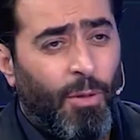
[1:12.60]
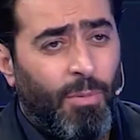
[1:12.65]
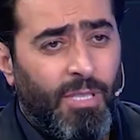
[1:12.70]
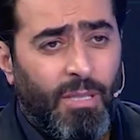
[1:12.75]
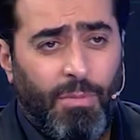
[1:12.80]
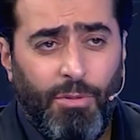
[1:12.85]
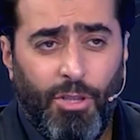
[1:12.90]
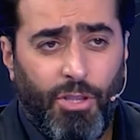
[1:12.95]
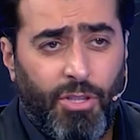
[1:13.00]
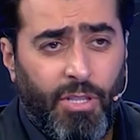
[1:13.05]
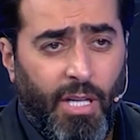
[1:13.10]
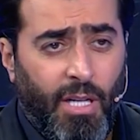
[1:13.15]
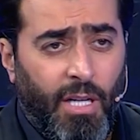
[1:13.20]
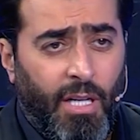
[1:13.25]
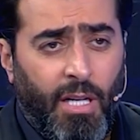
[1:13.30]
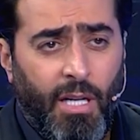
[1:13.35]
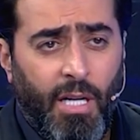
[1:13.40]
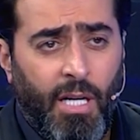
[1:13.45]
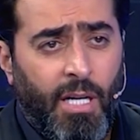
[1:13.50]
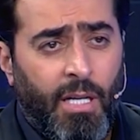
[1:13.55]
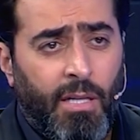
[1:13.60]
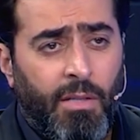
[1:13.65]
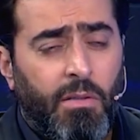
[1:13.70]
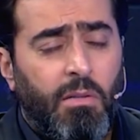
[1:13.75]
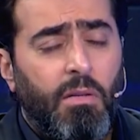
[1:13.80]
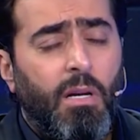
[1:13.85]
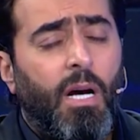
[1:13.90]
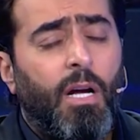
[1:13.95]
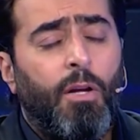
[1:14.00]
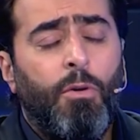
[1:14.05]
اذا بدي اشتغل اعلان
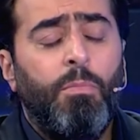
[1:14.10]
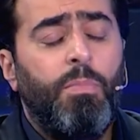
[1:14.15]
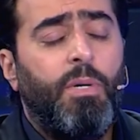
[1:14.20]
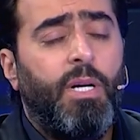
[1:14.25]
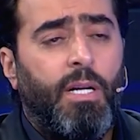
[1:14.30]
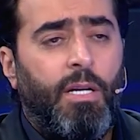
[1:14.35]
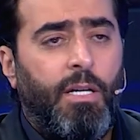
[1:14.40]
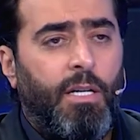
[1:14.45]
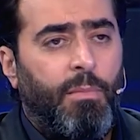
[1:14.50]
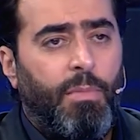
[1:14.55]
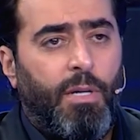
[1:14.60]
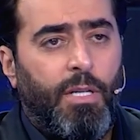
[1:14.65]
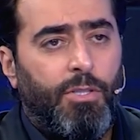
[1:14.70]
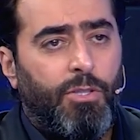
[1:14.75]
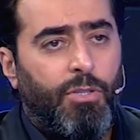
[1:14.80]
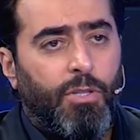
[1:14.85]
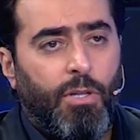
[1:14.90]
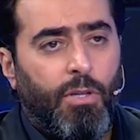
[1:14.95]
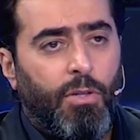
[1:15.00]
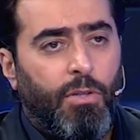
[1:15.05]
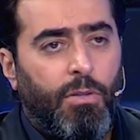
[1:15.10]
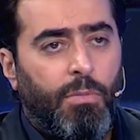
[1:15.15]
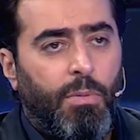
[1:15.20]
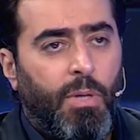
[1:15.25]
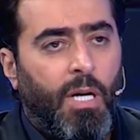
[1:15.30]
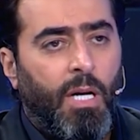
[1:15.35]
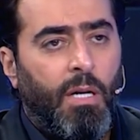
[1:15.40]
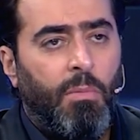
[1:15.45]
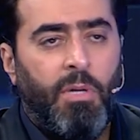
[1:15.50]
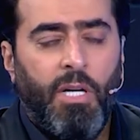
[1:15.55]
لا يمكن اقبل اشتغله
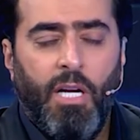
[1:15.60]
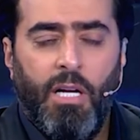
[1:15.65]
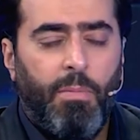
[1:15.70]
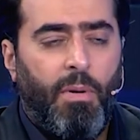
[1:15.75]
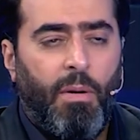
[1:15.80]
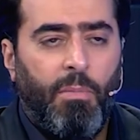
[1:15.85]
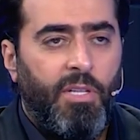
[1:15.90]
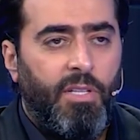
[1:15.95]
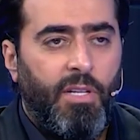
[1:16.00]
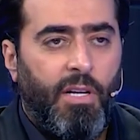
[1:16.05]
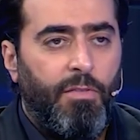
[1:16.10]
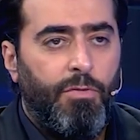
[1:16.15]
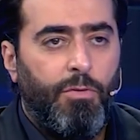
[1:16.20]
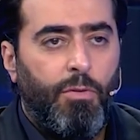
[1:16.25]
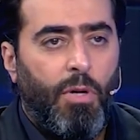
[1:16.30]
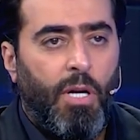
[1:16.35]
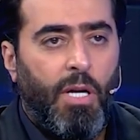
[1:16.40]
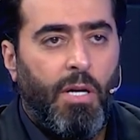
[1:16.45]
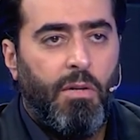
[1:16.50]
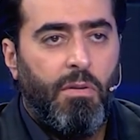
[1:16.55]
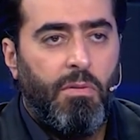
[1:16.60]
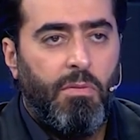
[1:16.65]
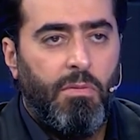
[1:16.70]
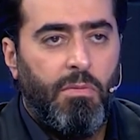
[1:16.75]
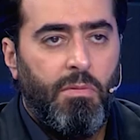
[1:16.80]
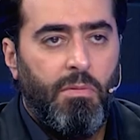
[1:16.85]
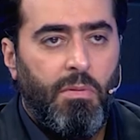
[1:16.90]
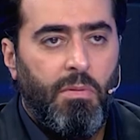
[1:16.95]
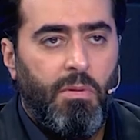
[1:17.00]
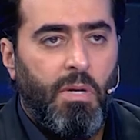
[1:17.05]
باقل من 400000 دولار
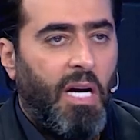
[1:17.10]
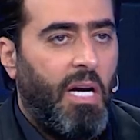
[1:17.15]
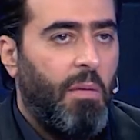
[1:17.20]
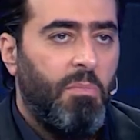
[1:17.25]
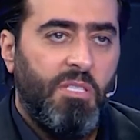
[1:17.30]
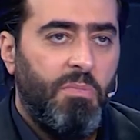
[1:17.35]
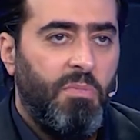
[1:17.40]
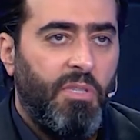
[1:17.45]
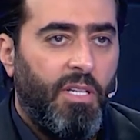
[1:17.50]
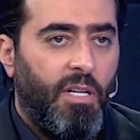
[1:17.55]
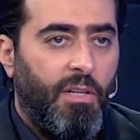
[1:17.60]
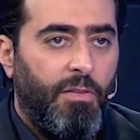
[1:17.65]
ل 500000